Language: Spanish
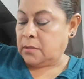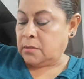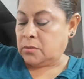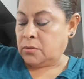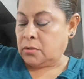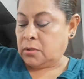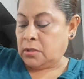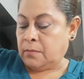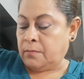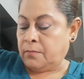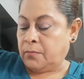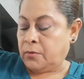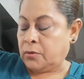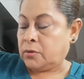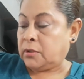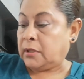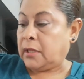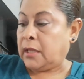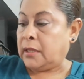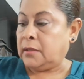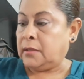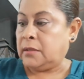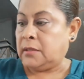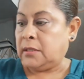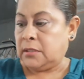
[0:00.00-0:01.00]
son
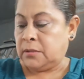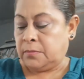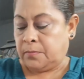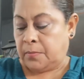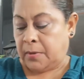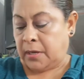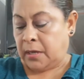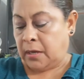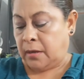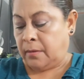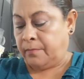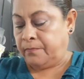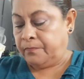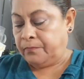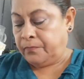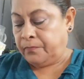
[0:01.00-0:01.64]
importantes para,